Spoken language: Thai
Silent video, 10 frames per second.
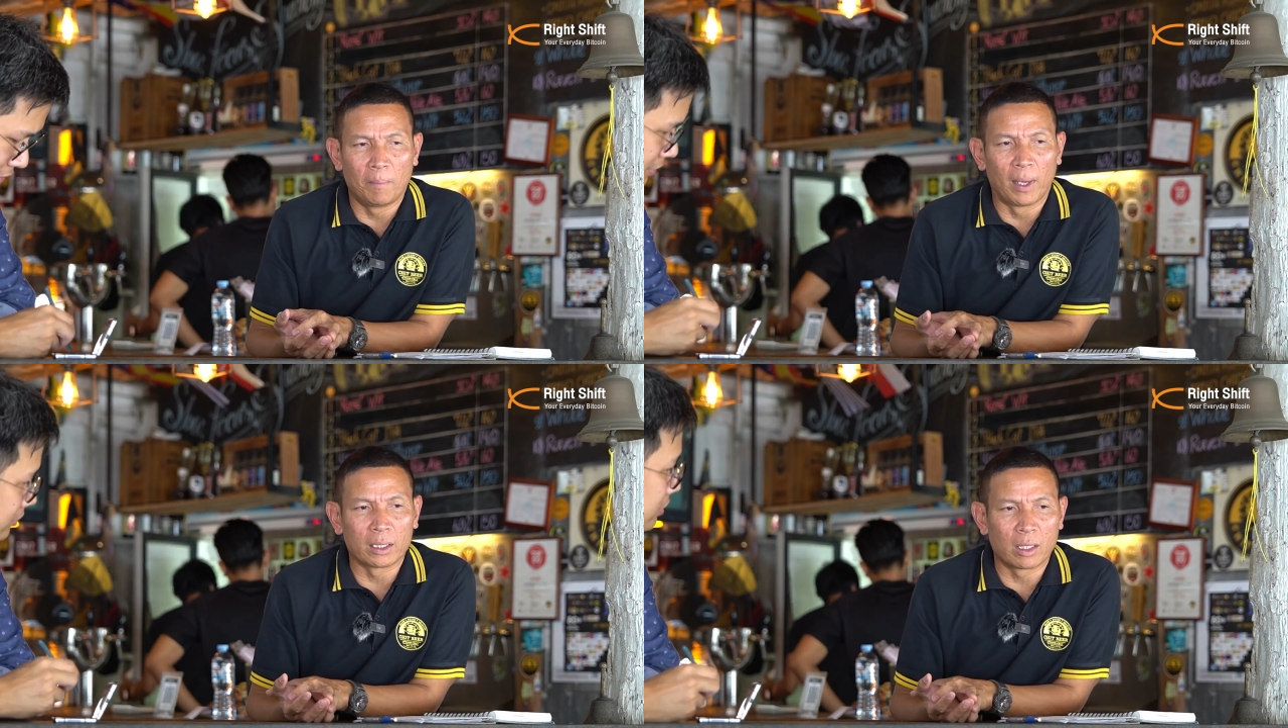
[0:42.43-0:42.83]

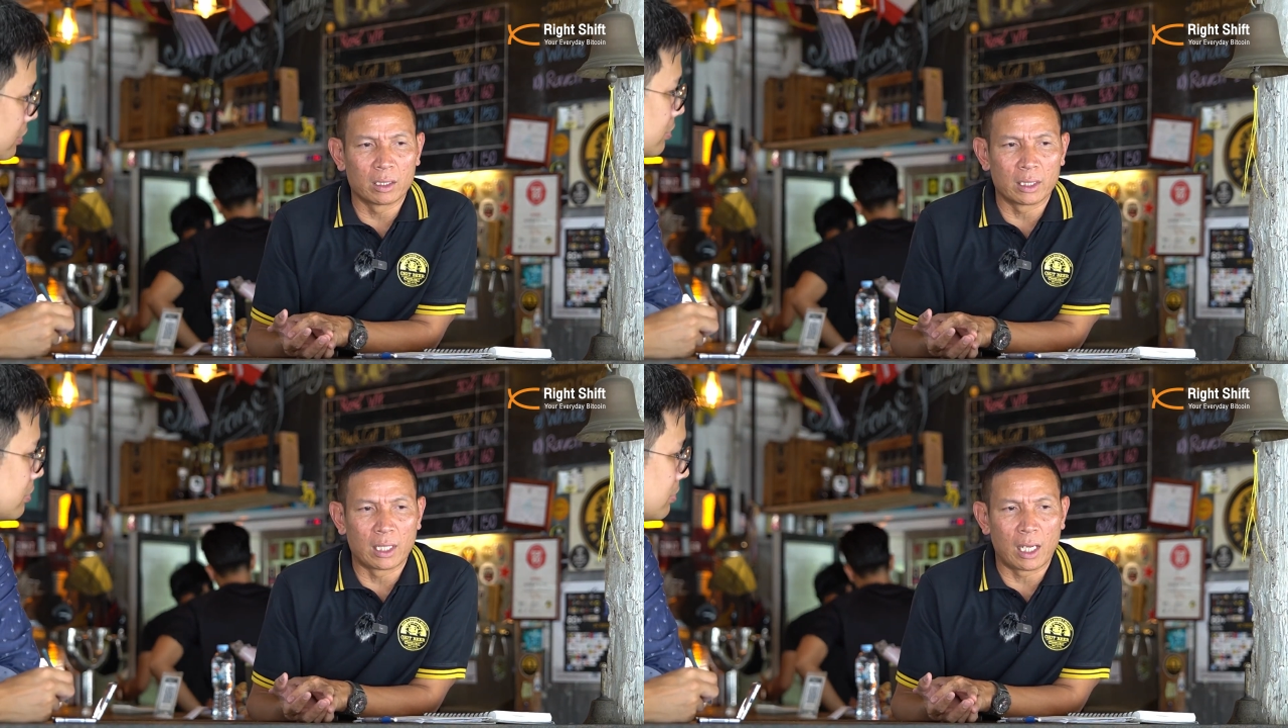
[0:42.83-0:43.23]
มันก็
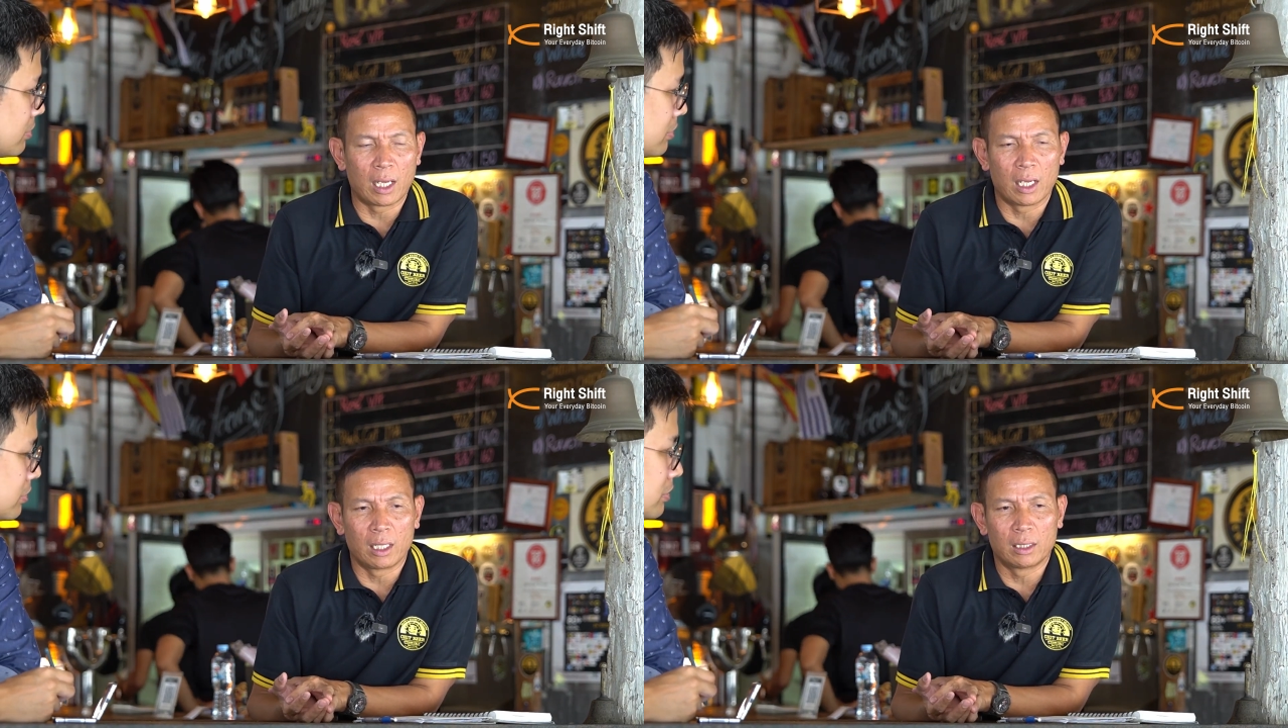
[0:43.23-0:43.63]
จะถ้า
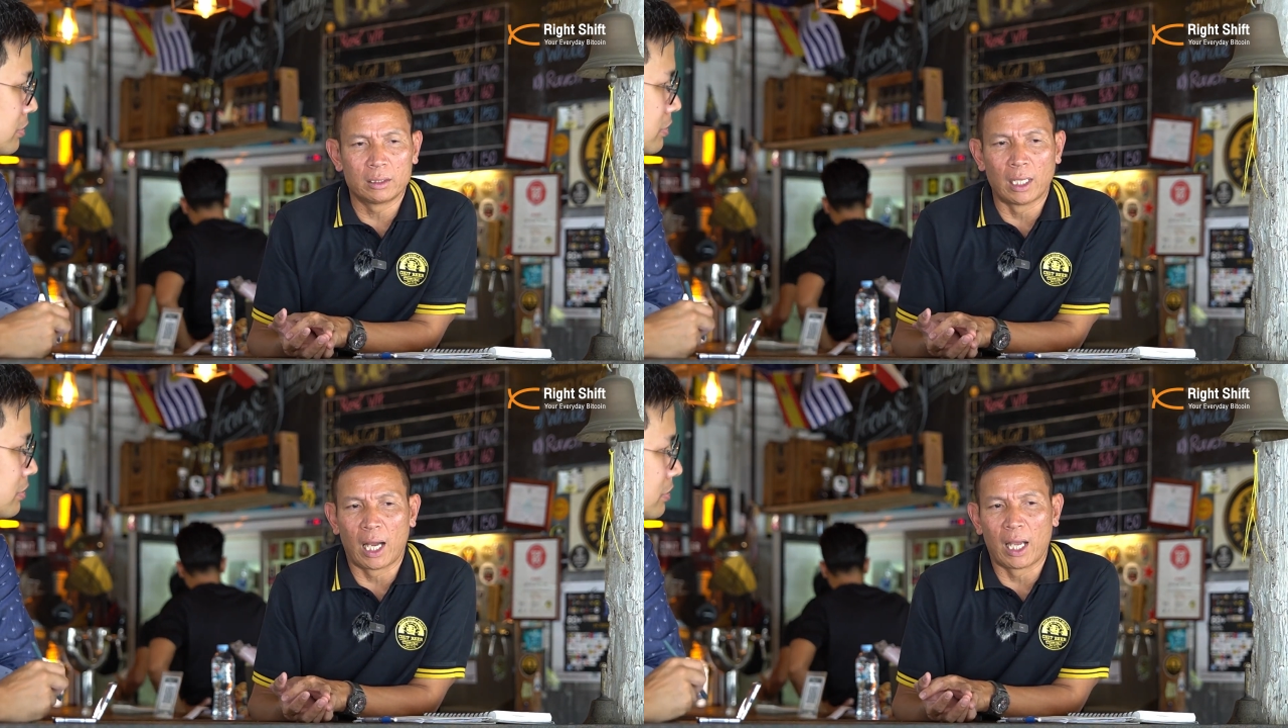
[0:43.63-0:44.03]

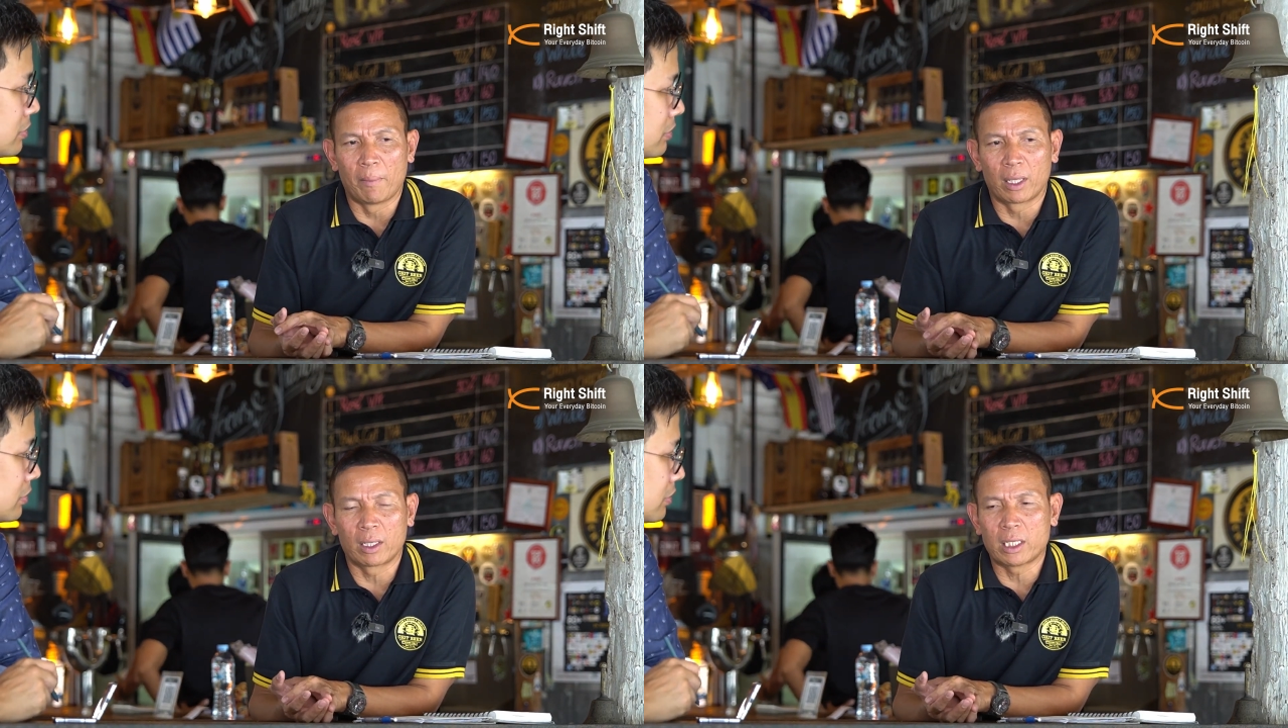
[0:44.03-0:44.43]
ยังไง
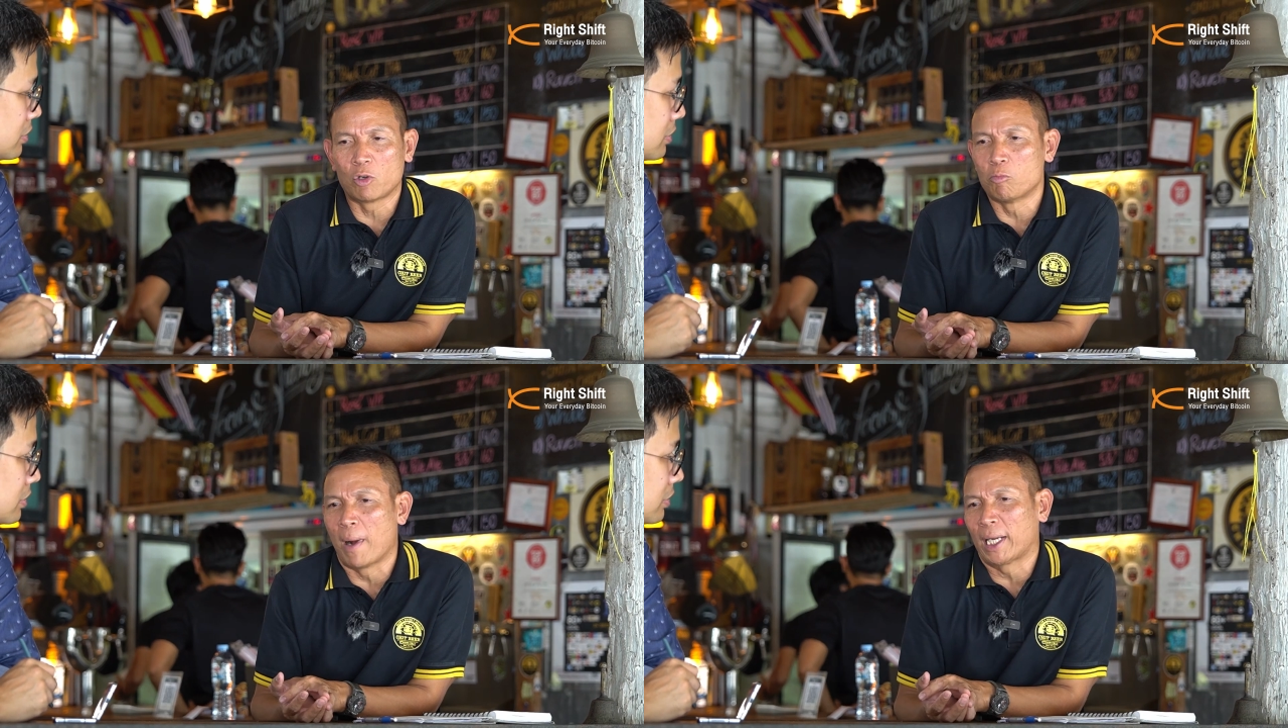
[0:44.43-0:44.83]
มันก็จะ
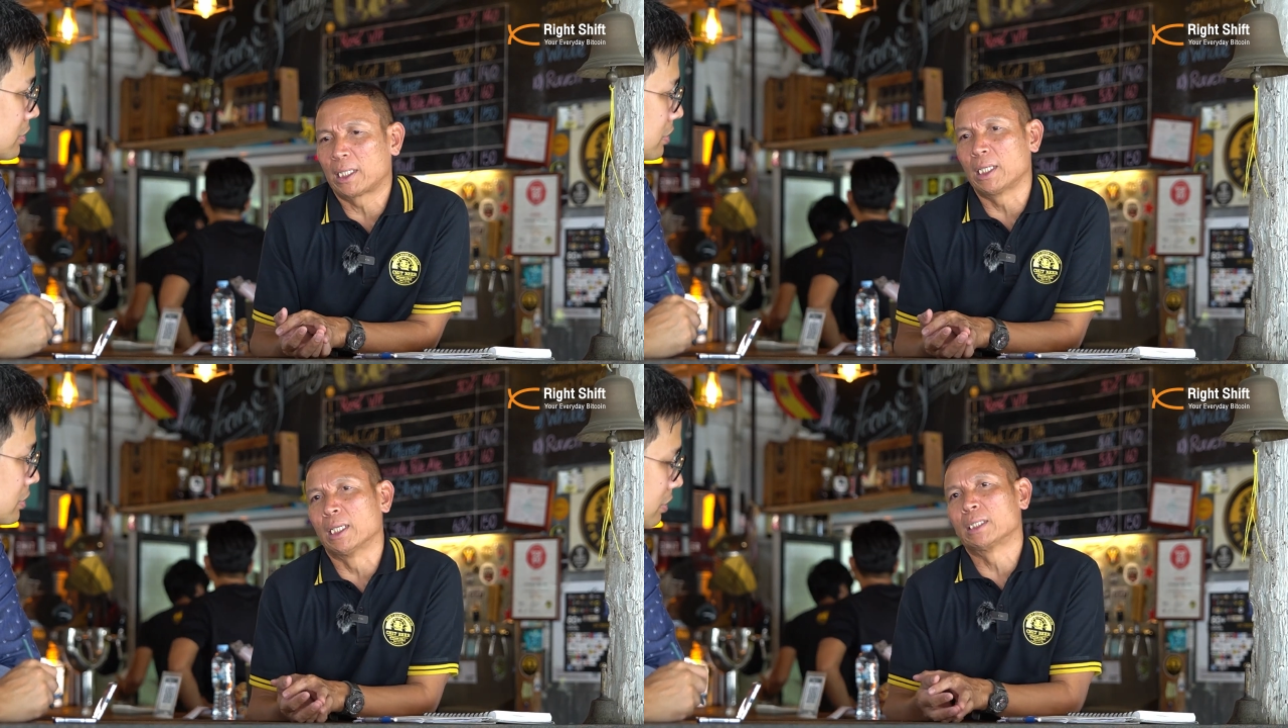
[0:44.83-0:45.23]
อุบัติ
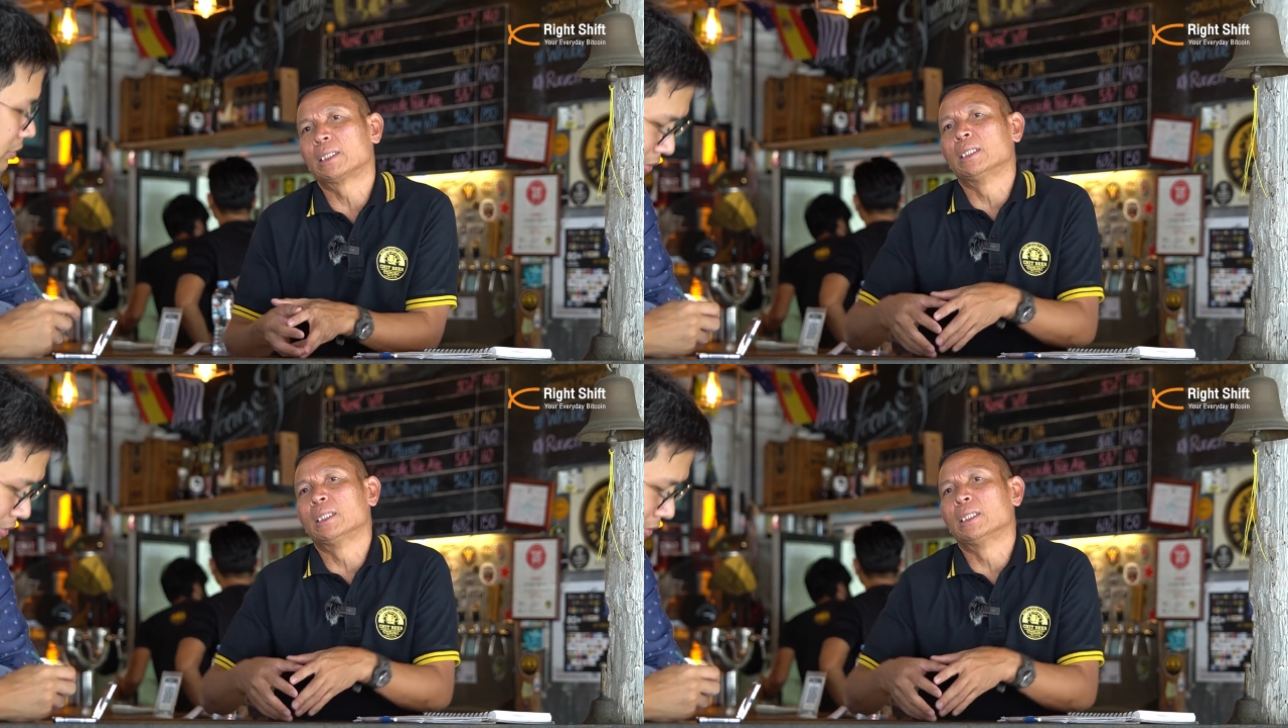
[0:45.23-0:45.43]
เกิด